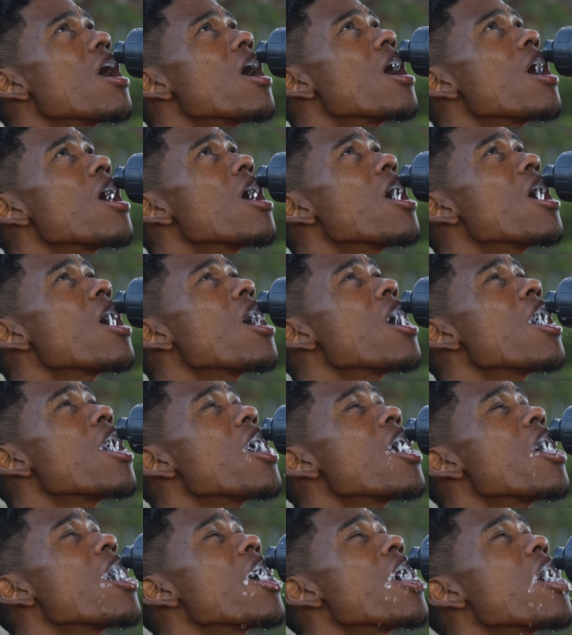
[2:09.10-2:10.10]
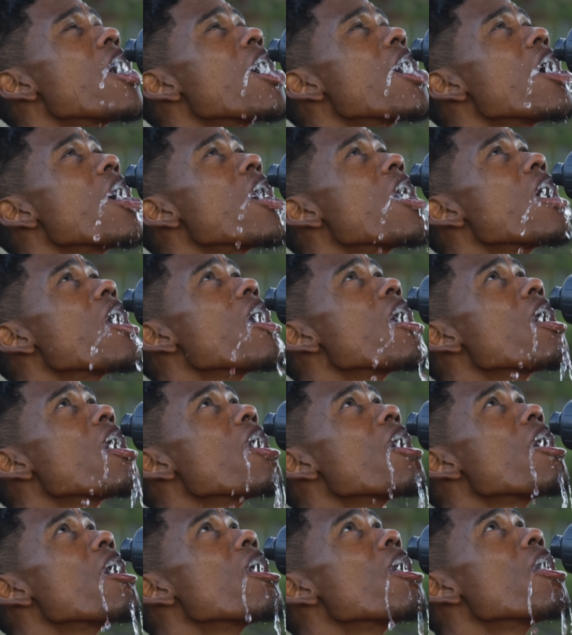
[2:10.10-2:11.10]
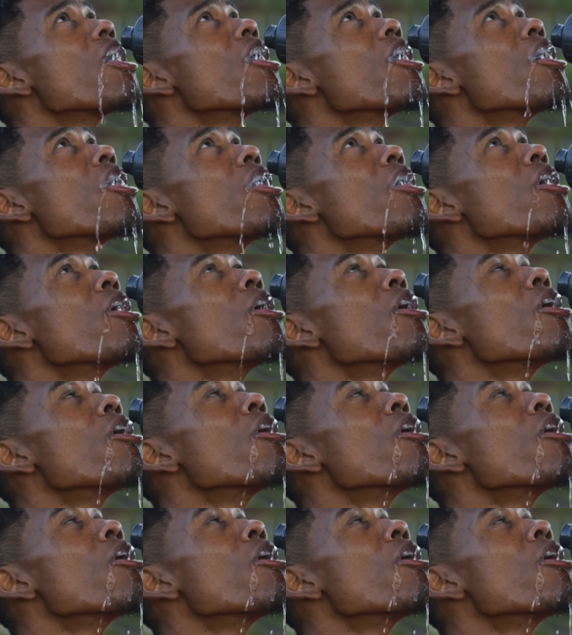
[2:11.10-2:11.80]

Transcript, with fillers: e até do tipo de alimento que você come. Ah, por